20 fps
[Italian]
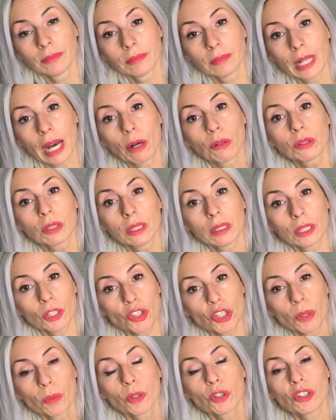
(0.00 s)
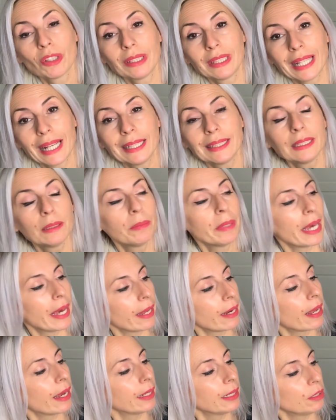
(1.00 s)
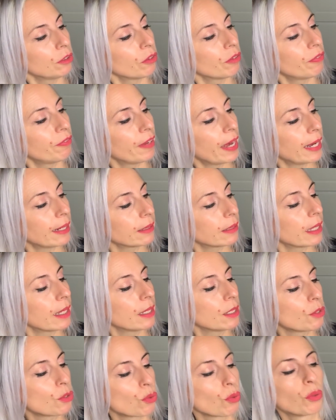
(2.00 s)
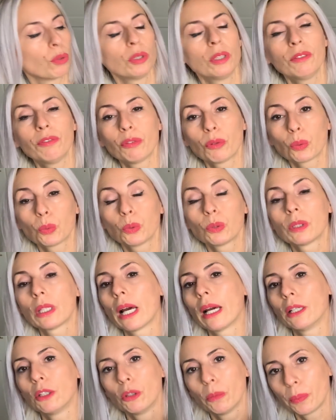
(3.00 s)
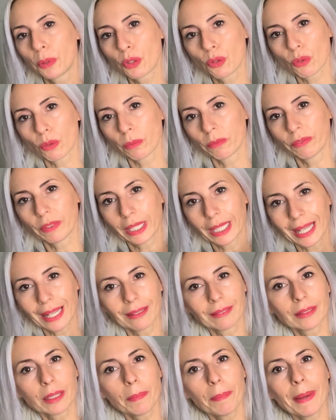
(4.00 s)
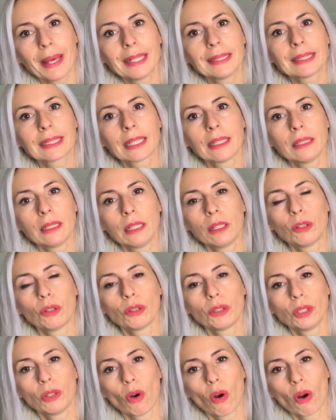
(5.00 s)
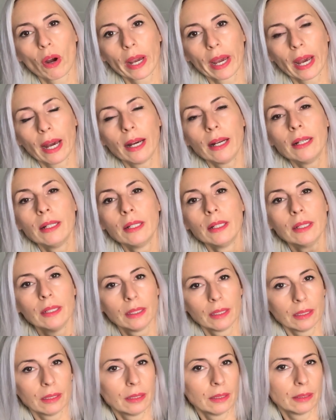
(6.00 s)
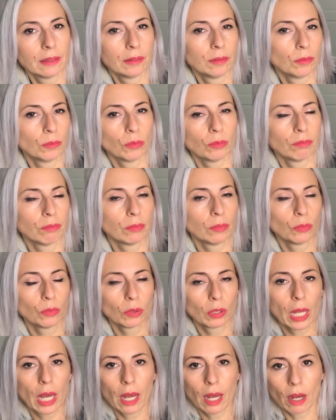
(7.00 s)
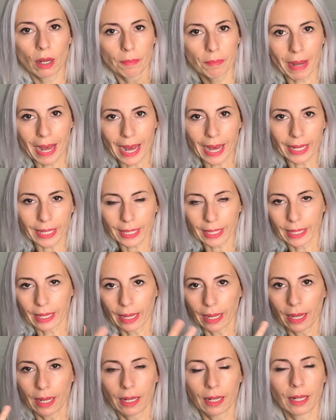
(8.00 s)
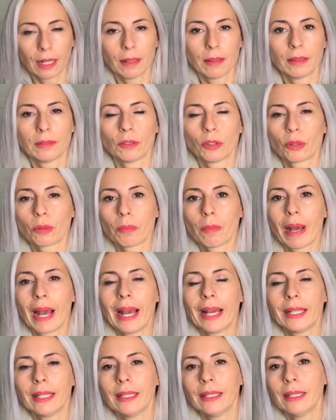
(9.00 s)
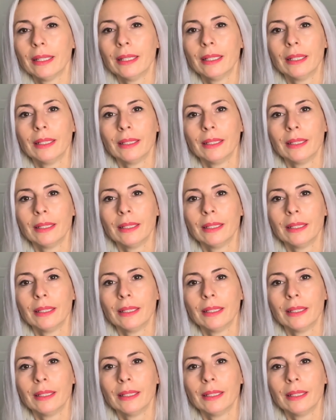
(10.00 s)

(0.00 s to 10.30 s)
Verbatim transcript: A 85 centesimi era in offerta il succo di frutta, io ho preso variante pesca dello yoga, eh, una marca ormai